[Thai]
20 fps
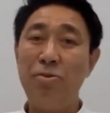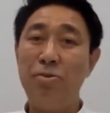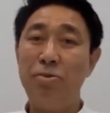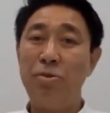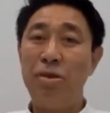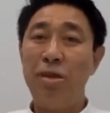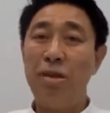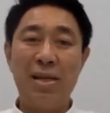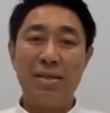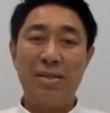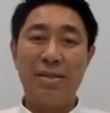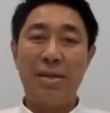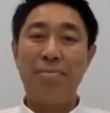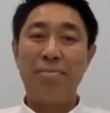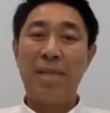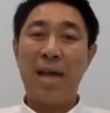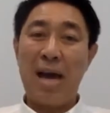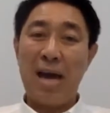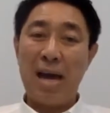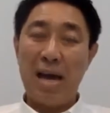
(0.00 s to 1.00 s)
อยู่ สัป
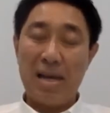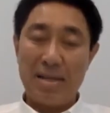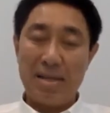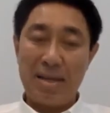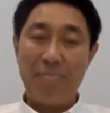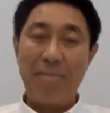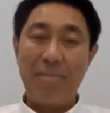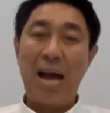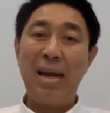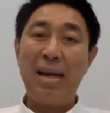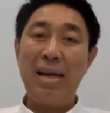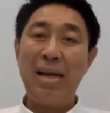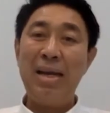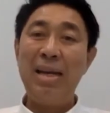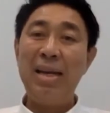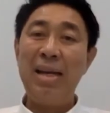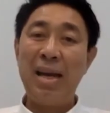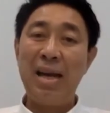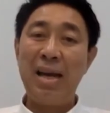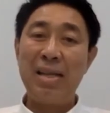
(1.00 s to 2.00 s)
ดาห์สัปดาห์นี้
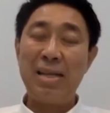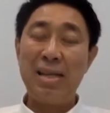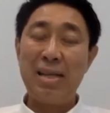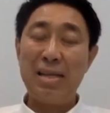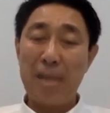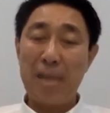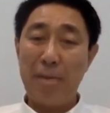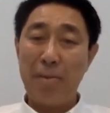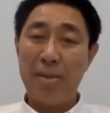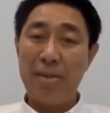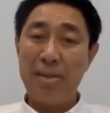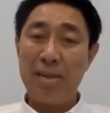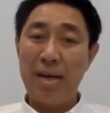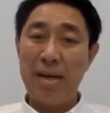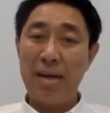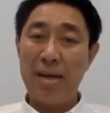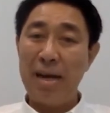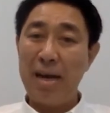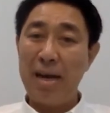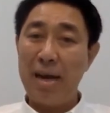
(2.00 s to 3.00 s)
เนี่ยตั้งแต่วันจันท
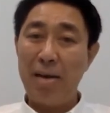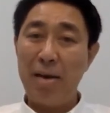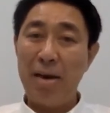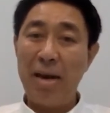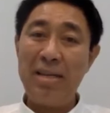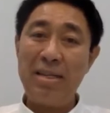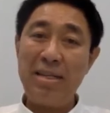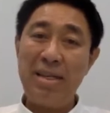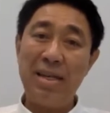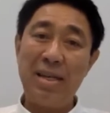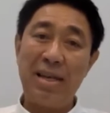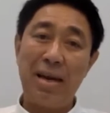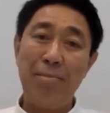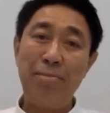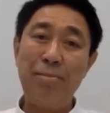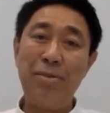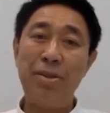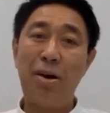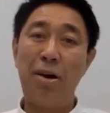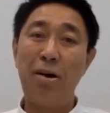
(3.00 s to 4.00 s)
ร์เนี่ยเราไล่ฉีดเข็ม
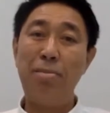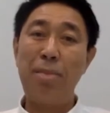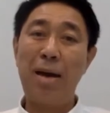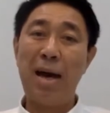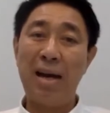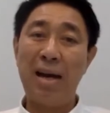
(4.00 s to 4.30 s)
สองมา